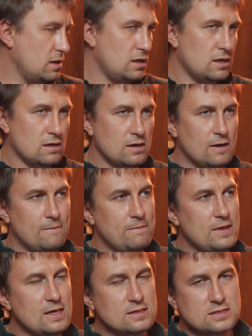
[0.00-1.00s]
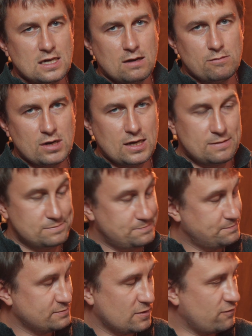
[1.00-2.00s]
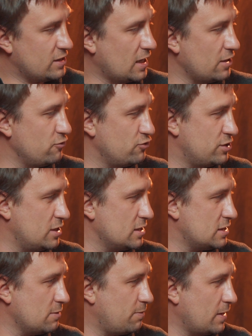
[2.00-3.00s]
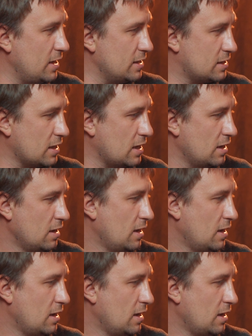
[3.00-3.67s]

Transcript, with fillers: и не самая выдающаяся палитра